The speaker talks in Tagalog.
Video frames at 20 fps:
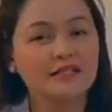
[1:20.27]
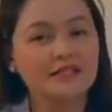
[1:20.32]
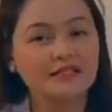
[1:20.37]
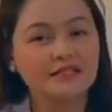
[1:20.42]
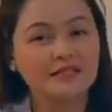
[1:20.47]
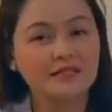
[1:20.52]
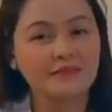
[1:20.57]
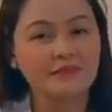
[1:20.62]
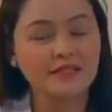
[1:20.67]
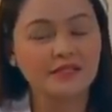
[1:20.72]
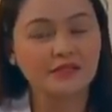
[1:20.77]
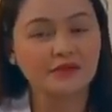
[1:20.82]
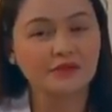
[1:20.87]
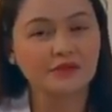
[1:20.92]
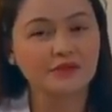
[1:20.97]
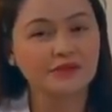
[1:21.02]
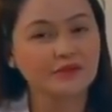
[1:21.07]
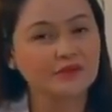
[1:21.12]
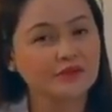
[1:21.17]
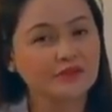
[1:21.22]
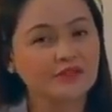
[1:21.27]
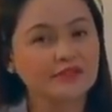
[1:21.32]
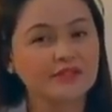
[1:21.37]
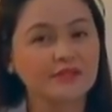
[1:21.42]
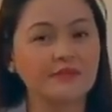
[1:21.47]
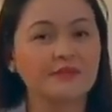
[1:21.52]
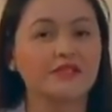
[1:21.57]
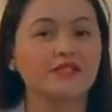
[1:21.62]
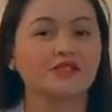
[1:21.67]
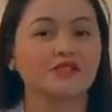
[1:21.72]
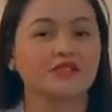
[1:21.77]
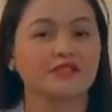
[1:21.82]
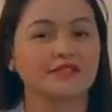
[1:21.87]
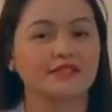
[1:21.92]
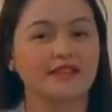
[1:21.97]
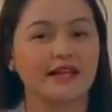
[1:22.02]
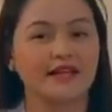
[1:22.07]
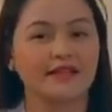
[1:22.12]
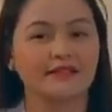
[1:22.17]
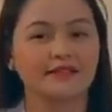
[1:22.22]
sebaceous, sebaceous
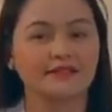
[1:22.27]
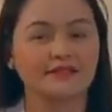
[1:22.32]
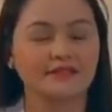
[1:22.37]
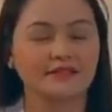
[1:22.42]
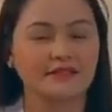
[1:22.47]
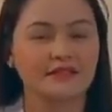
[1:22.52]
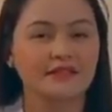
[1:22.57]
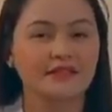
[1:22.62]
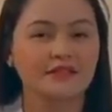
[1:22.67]
glands.